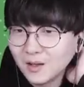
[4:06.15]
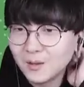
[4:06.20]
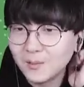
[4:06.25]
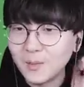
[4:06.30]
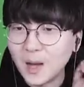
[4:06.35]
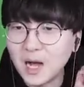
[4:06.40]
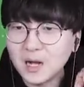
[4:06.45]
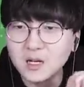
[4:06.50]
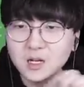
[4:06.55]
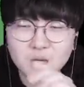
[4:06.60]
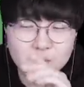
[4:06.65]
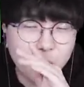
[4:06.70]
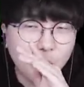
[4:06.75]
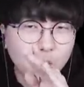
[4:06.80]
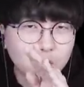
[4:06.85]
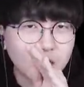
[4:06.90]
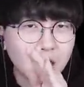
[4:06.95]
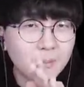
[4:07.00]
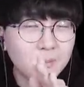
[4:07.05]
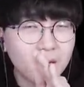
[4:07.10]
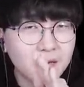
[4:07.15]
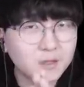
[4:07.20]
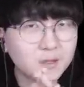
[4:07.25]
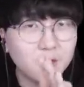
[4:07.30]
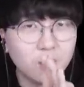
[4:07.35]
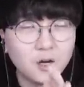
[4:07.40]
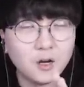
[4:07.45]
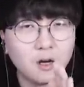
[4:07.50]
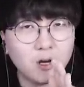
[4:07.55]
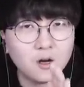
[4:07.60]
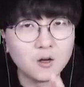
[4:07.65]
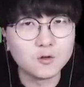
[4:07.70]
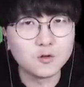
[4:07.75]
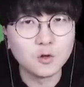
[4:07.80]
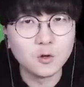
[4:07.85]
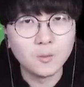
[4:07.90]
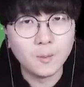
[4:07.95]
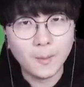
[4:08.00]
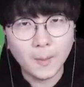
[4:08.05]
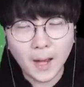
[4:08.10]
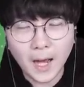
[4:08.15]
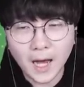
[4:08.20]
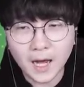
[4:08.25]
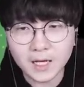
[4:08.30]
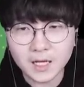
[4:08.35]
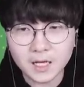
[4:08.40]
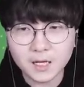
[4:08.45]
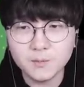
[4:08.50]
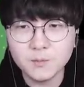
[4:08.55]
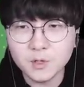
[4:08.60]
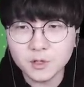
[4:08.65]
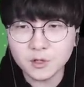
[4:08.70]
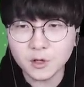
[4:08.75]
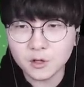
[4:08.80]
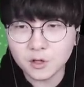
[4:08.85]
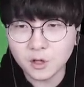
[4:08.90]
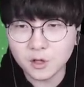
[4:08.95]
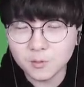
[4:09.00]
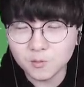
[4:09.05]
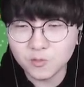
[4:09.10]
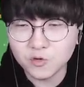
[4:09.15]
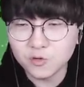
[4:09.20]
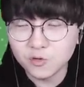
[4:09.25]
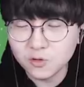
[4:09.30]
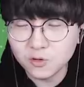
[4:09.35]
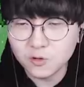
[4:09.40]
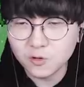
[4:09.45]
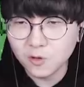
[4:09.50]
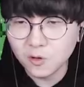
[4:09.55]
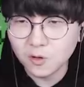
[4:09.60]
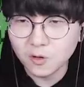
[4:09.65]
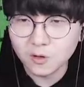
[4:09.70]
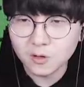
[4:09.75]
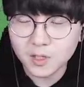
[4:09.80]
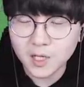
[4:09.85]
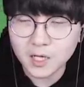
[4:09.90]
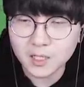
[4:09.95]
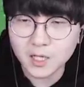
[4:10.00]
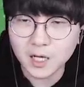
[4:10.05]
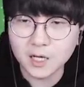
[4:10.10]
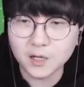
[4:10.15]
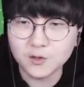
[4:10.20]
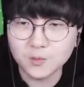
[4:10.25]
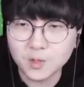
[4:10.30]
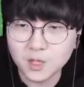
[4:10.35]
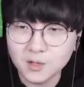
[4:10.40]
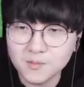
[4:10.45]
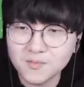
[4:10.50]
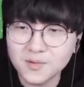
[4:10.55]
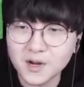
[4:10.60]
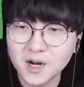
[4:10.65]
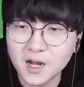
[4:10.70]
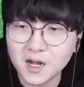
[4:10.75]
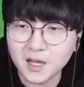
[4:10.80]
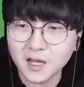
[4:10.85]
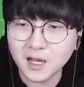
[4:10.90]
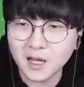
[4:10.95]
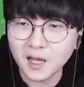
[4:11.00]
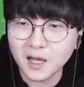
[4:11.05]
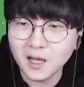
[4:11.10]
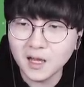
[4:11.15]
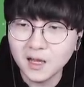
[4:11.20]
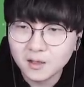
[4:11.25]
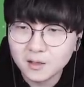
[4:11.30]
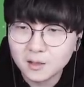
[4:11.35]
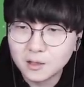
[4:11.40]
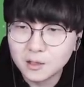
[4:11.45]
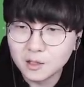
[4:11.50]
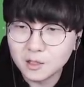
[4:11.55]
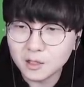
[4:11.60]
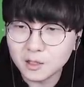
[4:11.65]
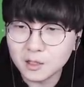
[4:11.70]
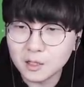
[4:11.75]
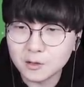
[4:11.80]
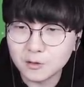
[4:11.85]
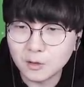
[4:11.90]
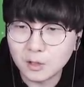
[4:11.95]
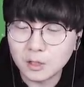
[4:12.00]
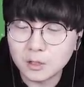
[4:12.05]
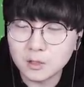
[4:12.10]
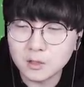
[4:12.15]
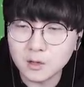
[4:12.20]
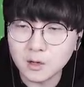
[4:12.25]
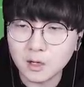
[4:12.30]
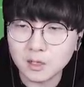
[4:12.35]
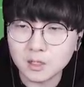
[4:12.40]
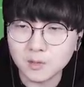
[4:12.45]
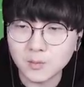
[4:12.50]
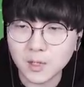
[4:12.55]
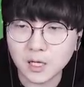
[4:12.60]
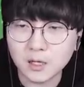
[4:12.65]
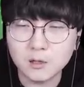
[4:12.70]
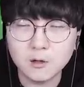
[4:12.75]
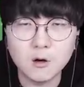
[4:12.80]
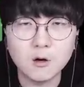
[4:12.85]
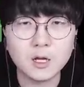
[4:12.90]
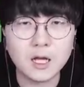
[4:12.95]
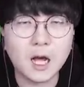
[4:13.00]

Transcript: 막그 복잡해서 좀 하기 힘드셨던 분들도 상당히 좀 심플하게 즐기실 수 있을 것 같습니다 이거